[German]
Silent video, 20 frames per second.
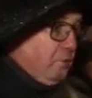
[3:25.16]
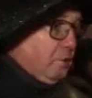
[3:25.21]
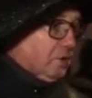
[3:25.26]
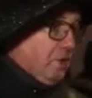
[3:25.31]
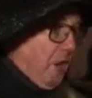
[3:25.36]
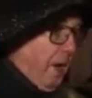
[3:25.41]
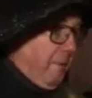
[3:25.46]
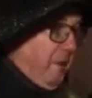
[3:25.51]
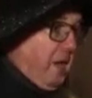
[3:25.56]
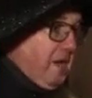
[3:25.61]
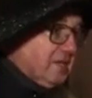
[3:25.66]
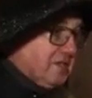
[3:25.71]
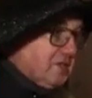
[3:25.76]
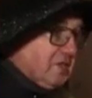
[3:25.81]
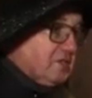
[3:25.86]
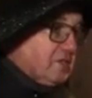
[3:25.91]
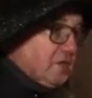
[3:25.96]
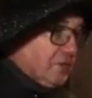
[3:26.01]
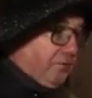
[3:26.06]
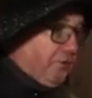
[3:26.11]
wo damals
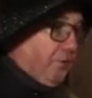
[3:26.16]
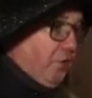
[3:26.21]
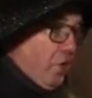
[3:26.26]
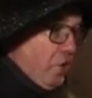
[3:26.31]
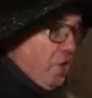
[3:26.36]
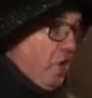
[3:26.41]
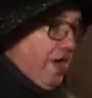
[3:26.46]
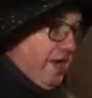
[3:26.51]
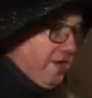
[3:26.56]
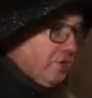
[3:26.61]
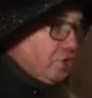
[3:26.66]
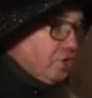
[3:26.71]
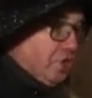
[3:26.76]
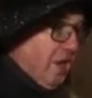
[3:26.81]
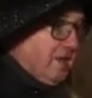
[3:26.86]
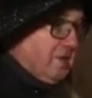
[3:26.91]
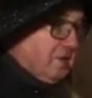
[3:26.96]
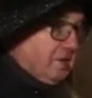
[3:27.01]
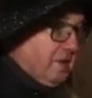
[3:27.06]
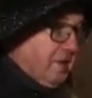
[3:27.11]
dieses Feuer
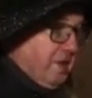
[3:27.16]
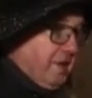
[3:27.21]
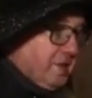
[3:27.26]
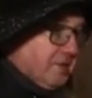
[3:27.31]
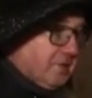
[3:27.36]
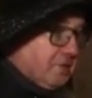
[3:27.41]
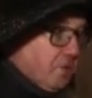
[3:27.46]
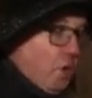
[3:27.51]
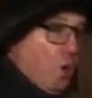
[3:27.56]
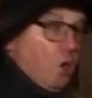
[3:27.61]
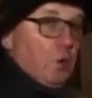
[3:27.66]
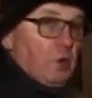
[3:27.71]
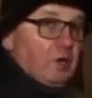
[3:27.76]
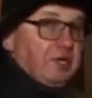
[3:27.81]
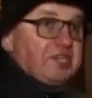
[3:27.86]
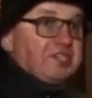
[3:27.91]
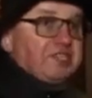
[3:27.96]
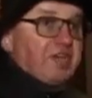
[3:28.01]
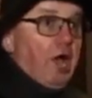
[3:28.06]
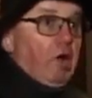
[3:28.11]
entstanden ist. Und
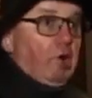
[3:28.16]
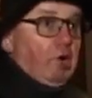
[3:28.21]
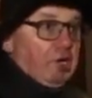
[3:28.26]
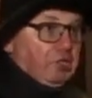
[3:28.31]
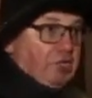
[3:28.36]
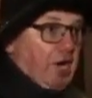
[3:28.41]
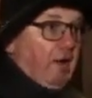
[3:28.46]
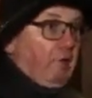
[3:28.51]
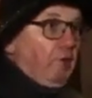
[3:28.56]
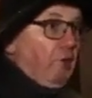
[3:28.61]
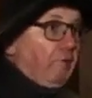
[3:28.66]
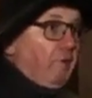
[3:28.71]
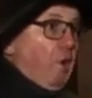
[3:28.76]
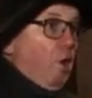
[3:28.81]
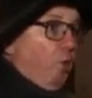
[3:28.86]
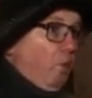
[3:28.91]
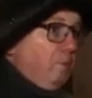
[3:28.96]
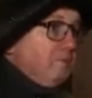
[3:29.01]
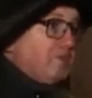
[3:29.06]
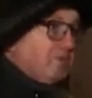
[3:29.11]
ich sage euch auch,
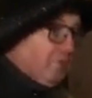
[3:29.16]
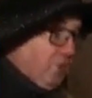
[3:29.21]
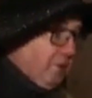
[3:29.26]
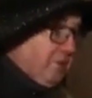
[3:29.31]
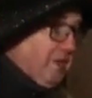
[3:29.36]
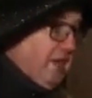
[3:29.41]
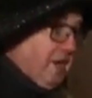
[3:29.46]
warum es dort